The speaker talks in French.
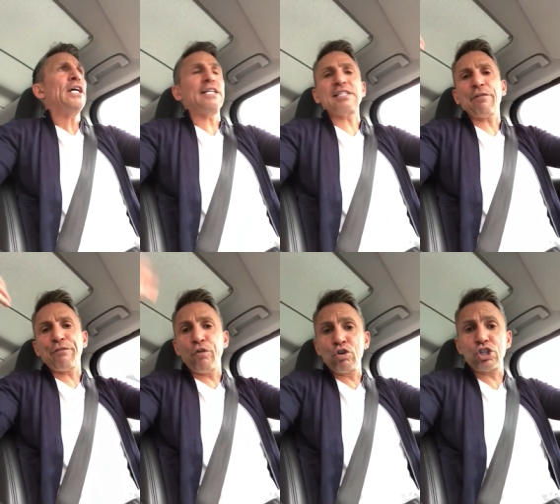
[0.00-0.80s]
et que ça
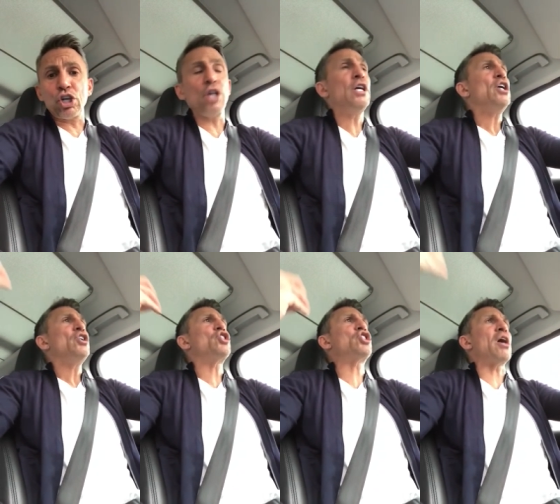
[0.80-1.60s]
fonctionne.
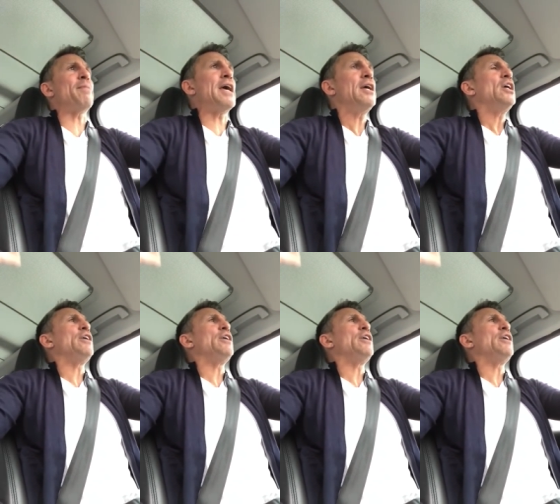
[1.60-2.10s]
Jamais.